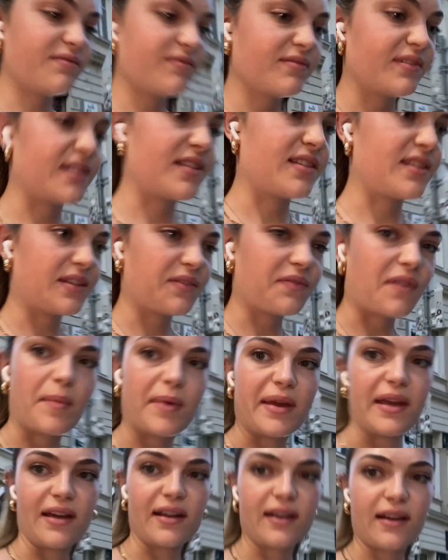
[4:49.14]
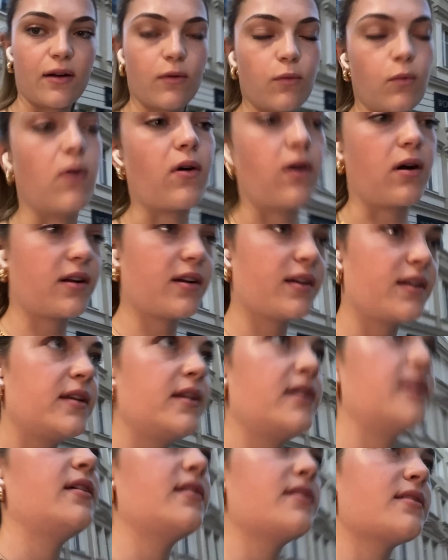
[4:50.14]
weiß ich nicht, war mir eher nach Borg.
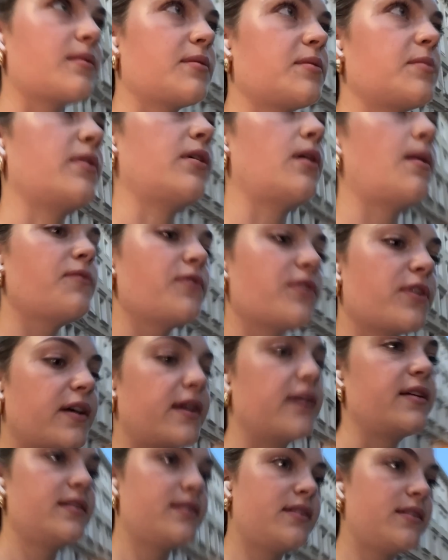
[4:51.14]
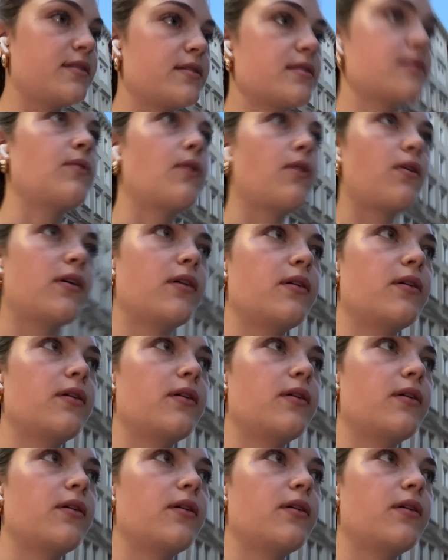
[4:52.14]
Jetzt habe ich einen Kopfhörer ins Ohr